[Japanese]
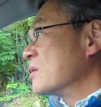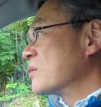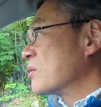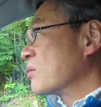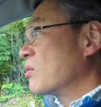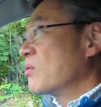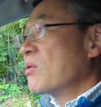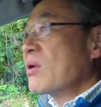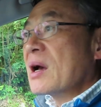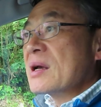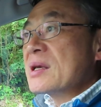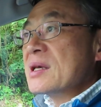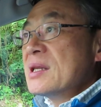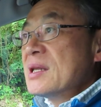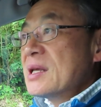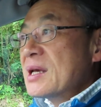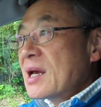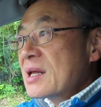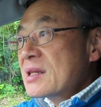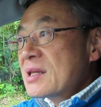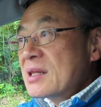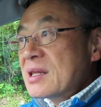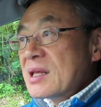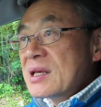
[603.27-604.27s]
ところが霧
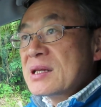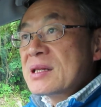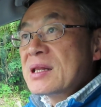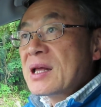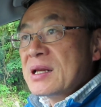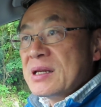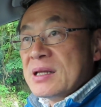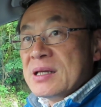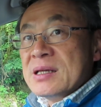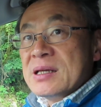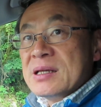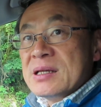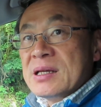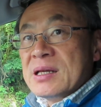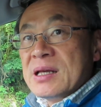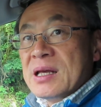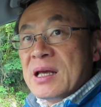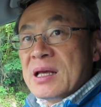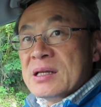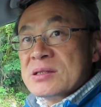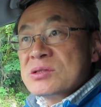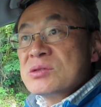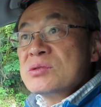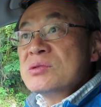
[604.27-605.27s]
が出てきたり
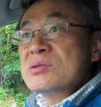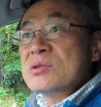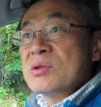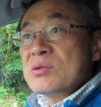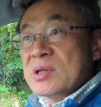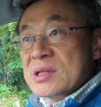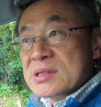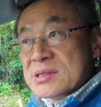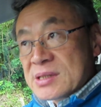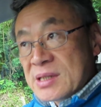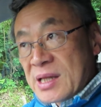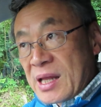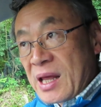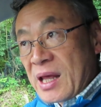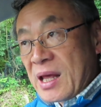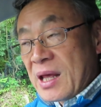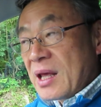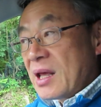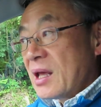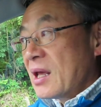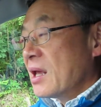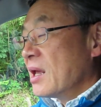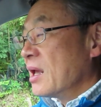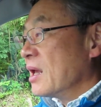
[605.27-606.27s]
するとですね
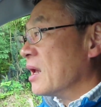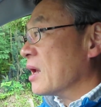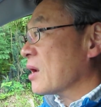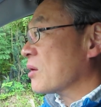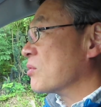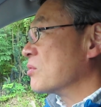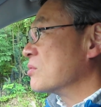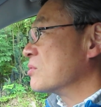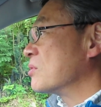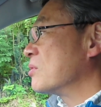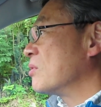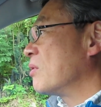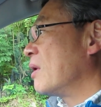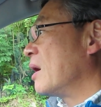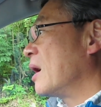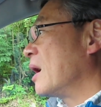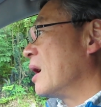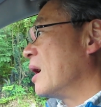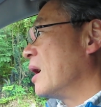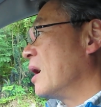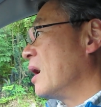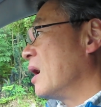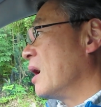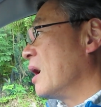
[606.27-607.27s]
今度
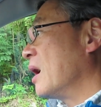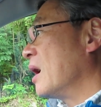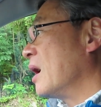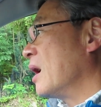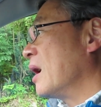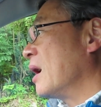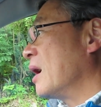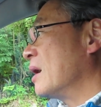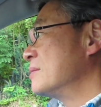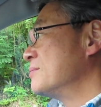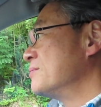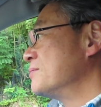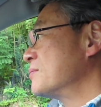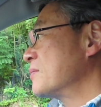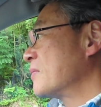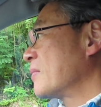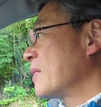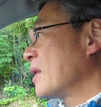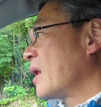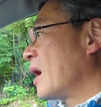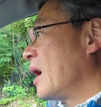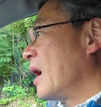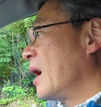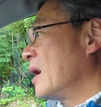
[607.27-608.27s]
は
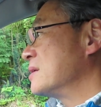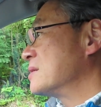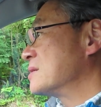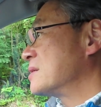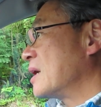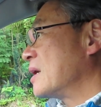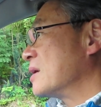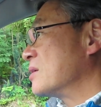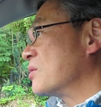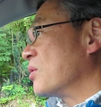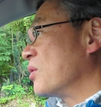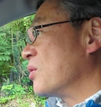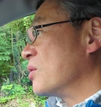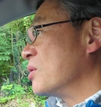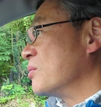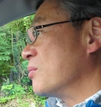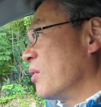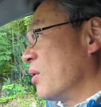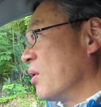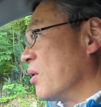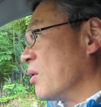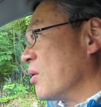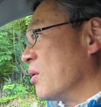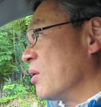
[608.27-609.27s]
アイサイトより
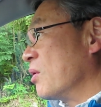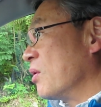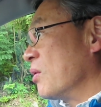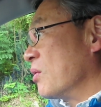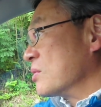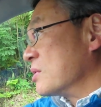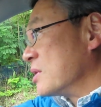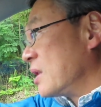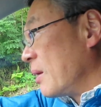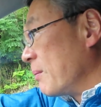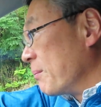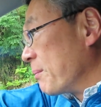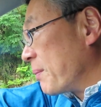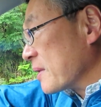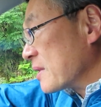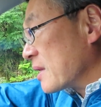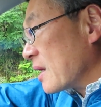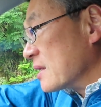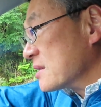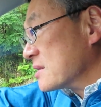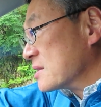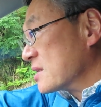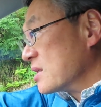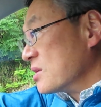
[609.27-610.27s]
も電波
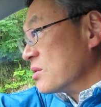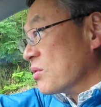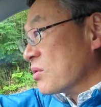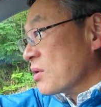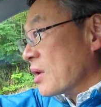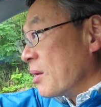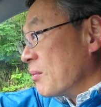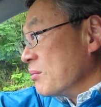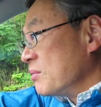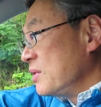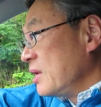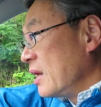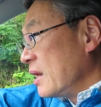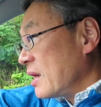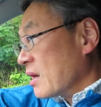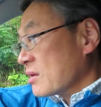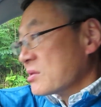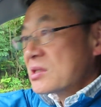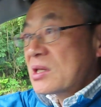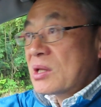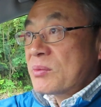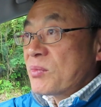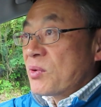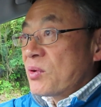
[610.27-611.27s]
探知機能が見えな
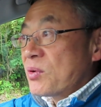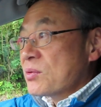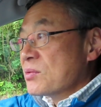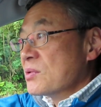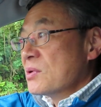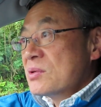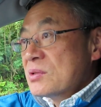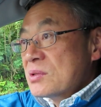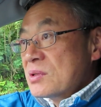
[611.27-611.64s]
くても